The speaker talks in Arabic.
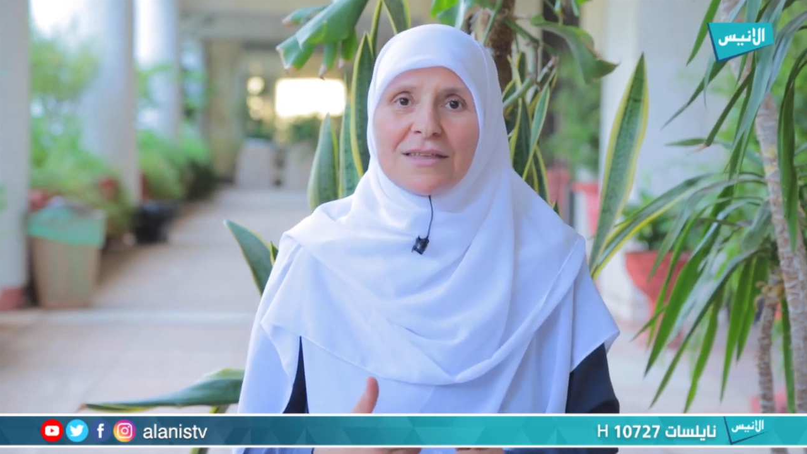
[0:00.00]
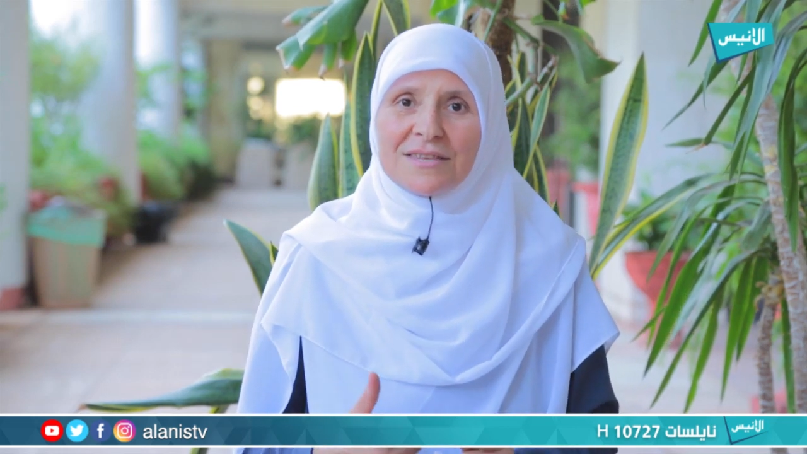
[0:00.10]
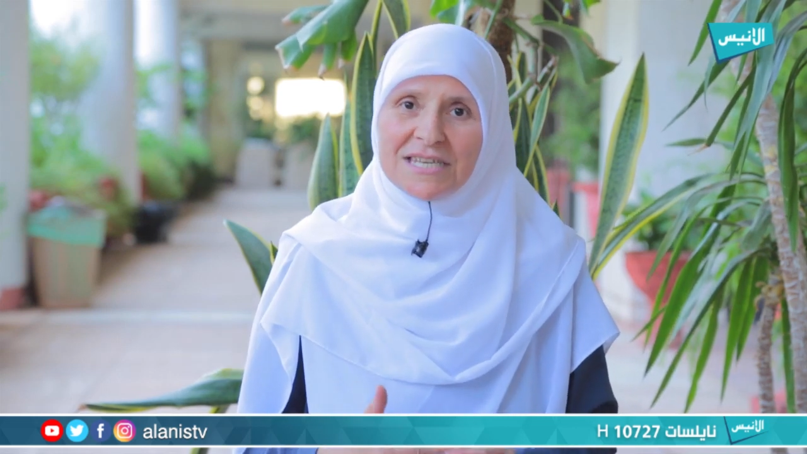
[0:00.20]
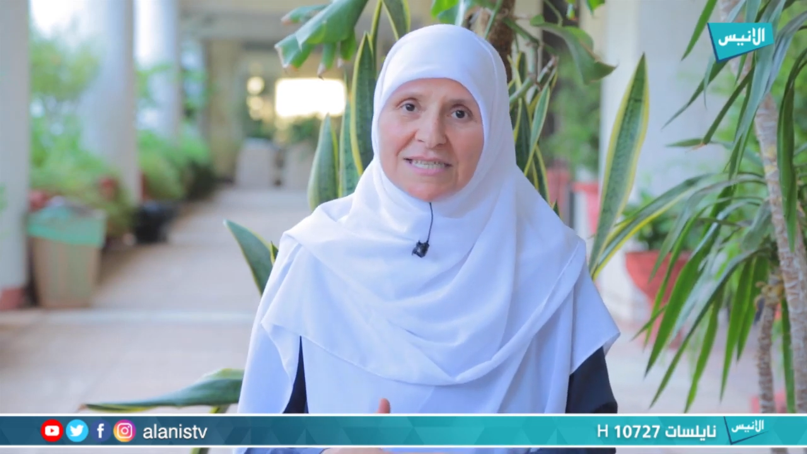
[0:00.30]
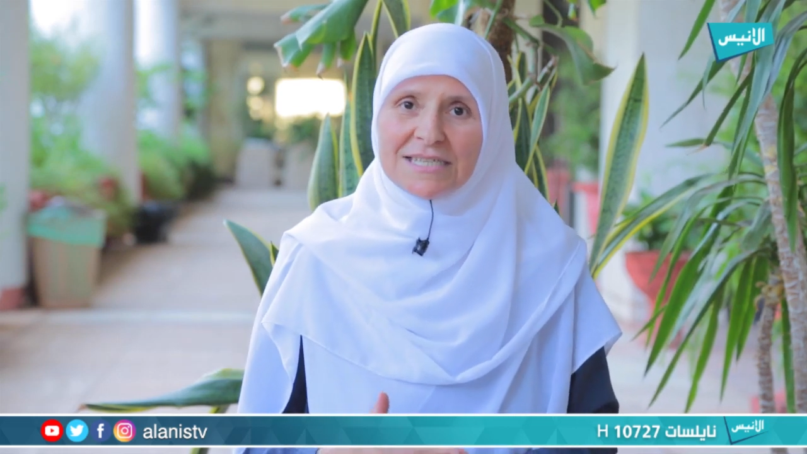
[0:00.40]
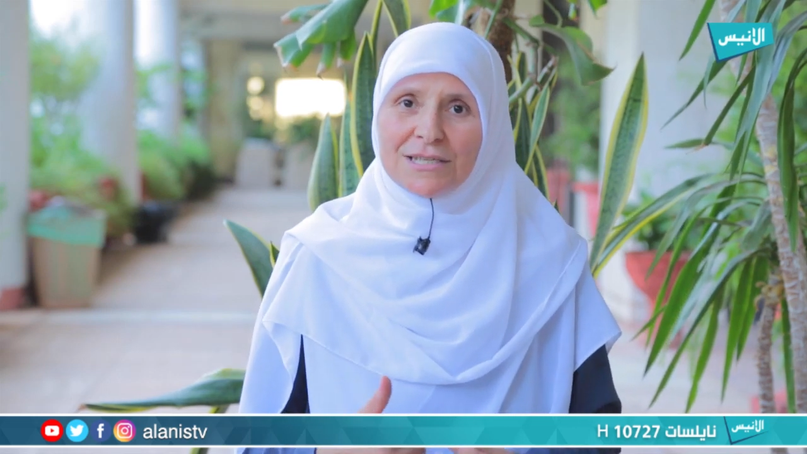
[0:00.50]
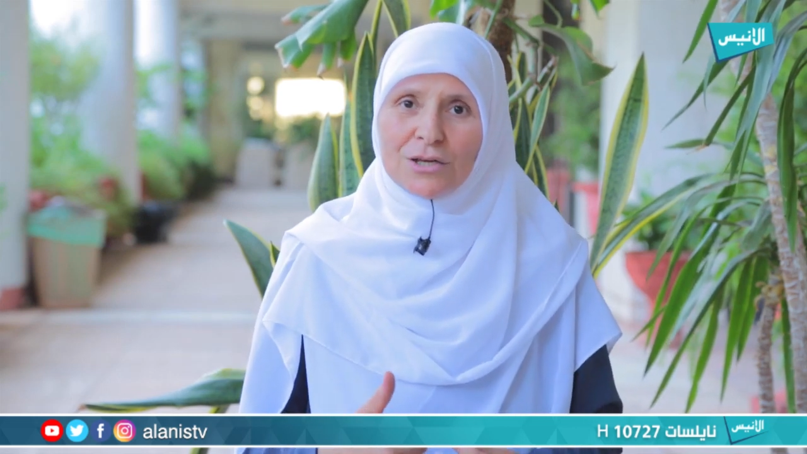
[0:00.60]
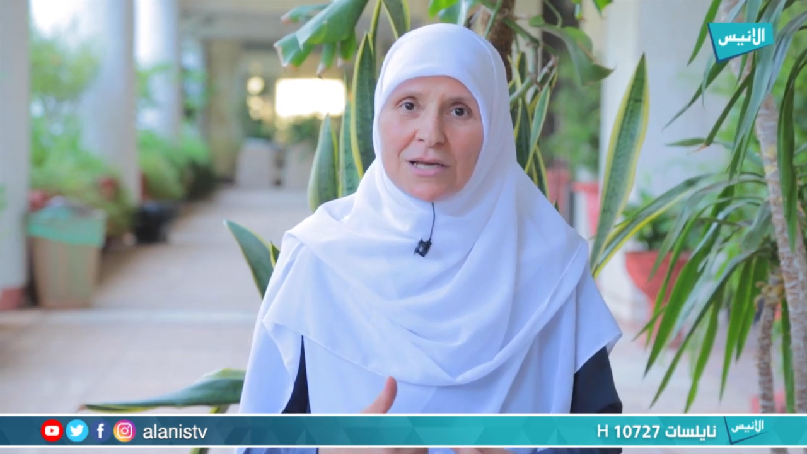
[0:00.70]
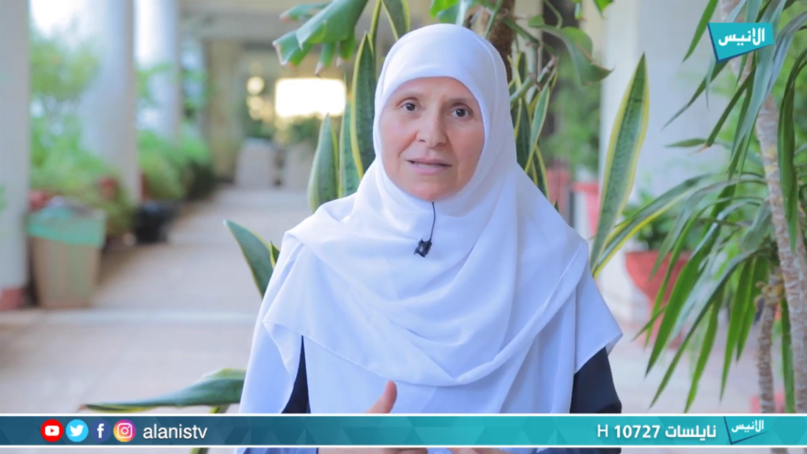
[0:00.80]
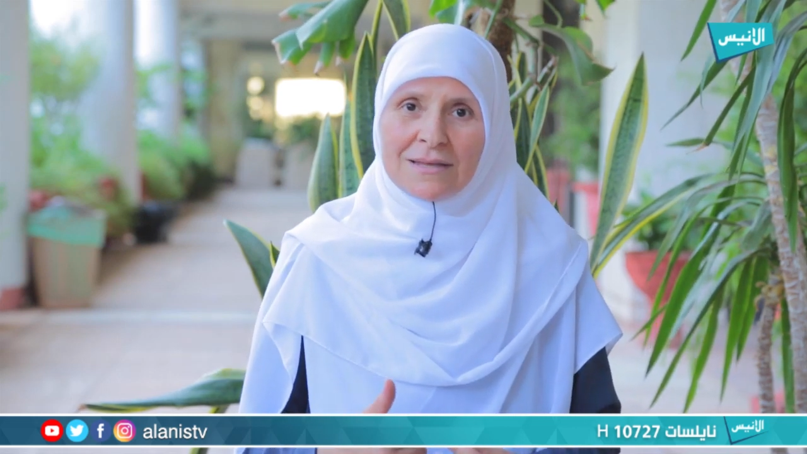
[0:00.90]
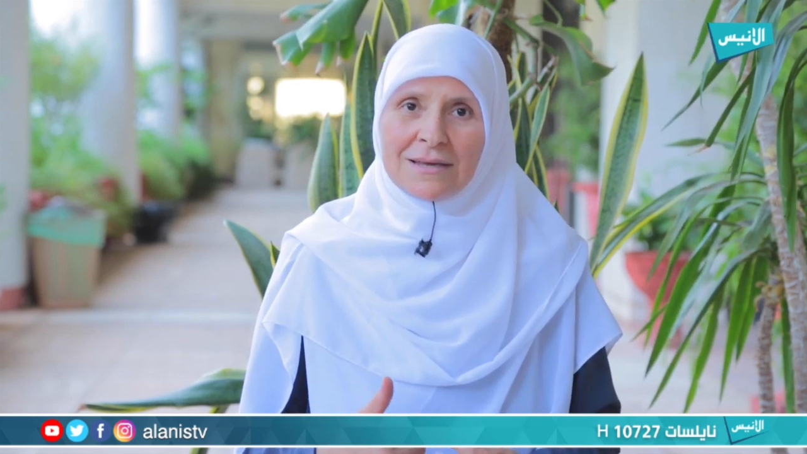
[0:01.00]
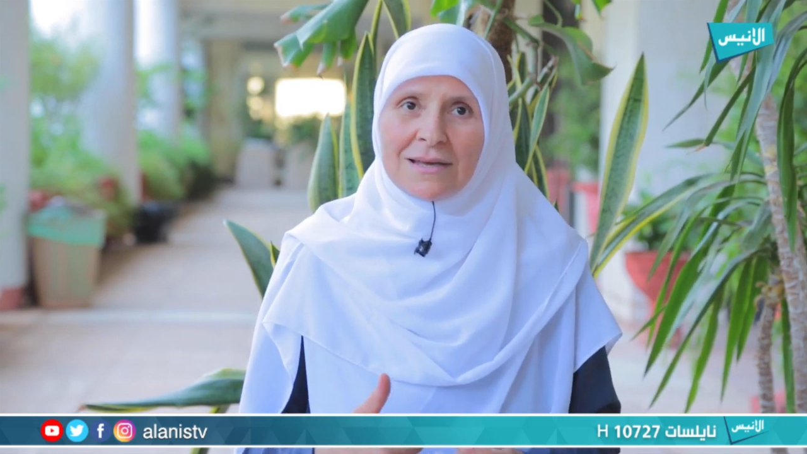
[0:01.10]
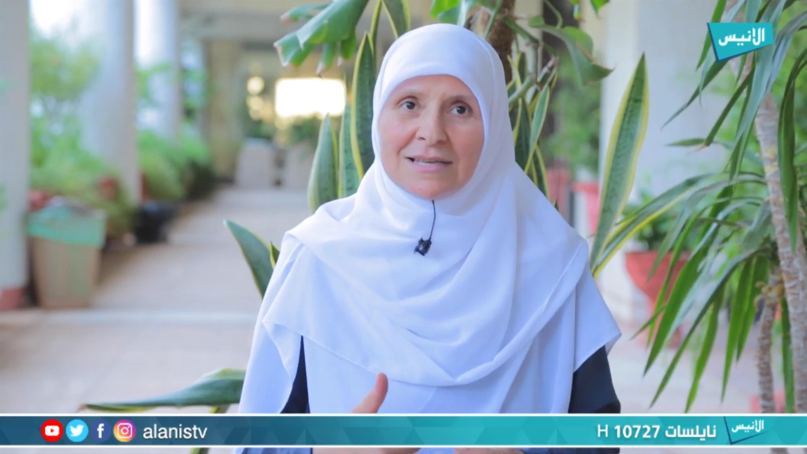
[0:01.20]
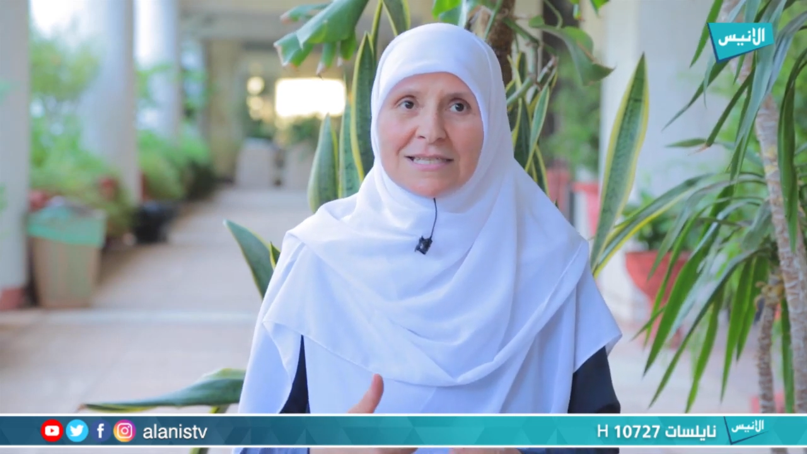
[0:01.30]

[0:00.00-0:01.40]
ديس آه،